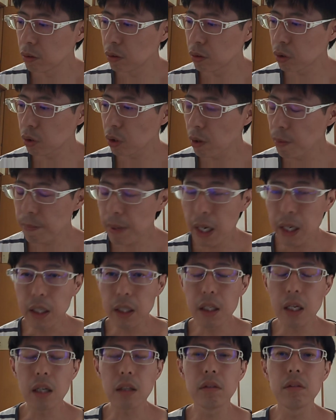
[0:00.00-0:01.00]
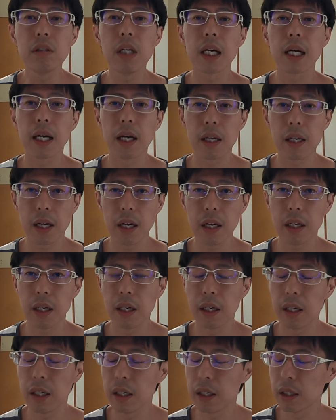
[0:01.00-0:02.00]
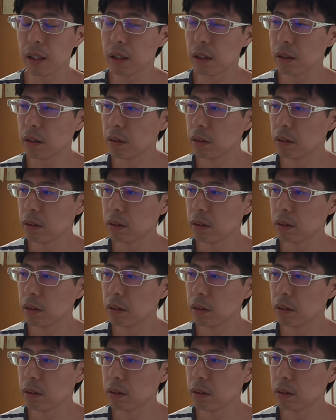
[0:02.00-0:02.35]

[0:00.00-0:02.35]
それは売却だから、